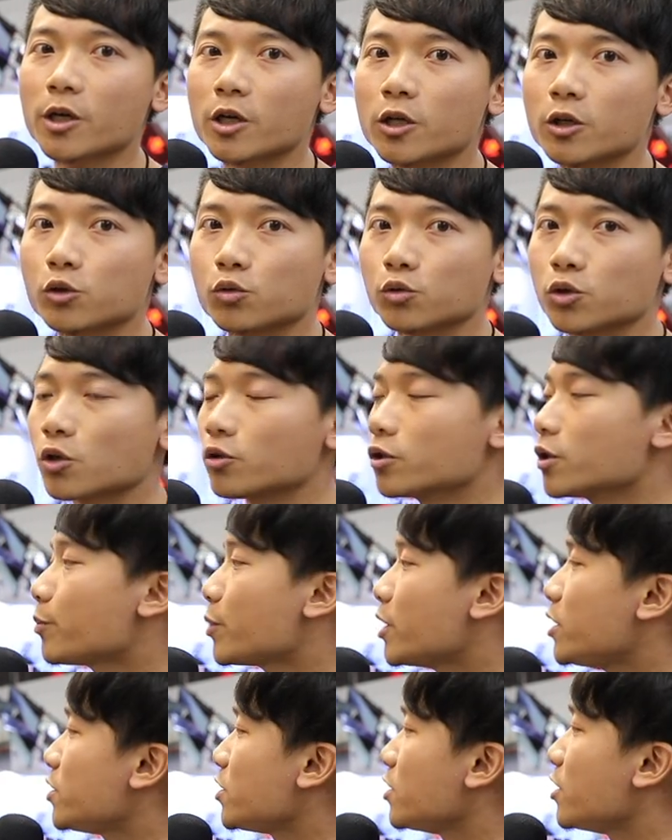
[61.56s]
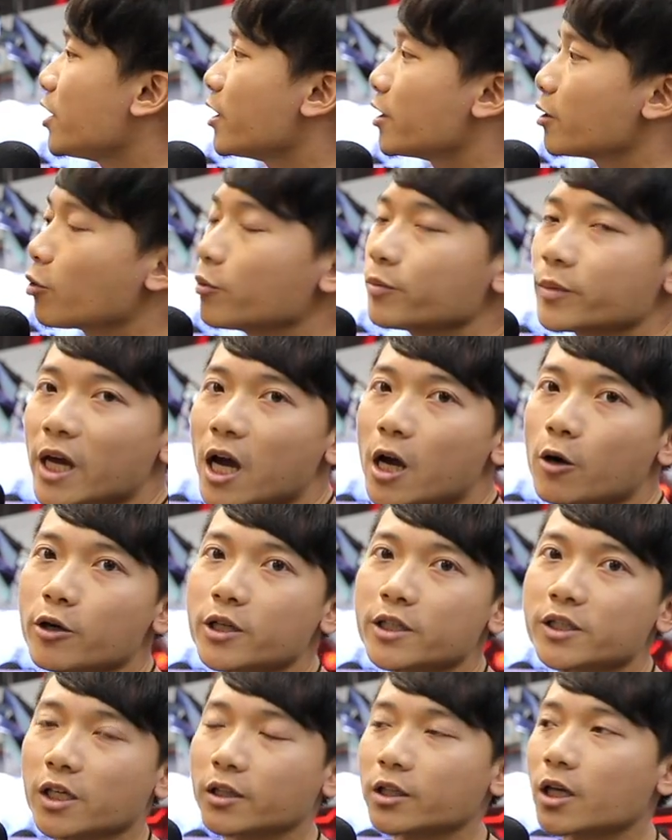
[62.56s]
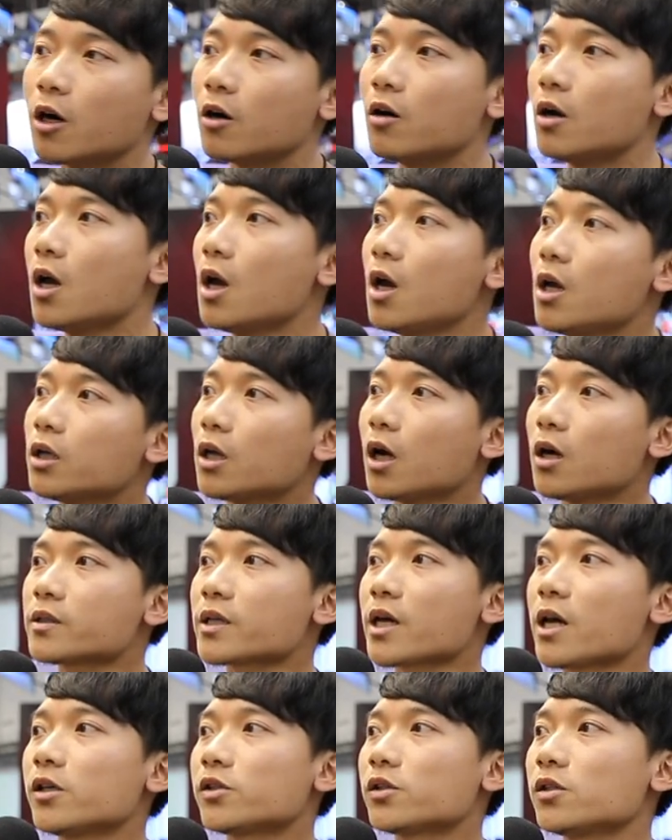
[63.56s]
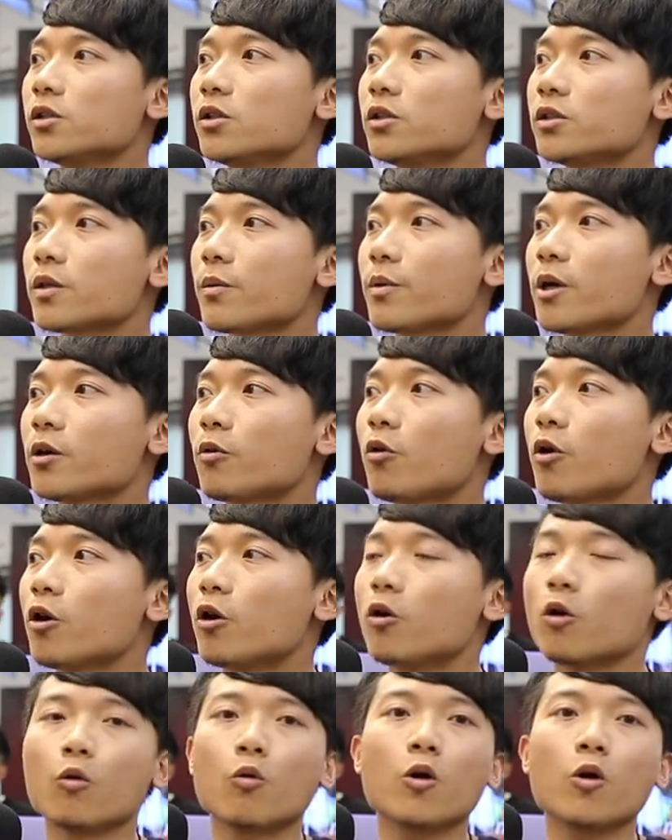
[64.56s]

别的主重的 P 系列，我们等下会讲到。然后再来是这边会有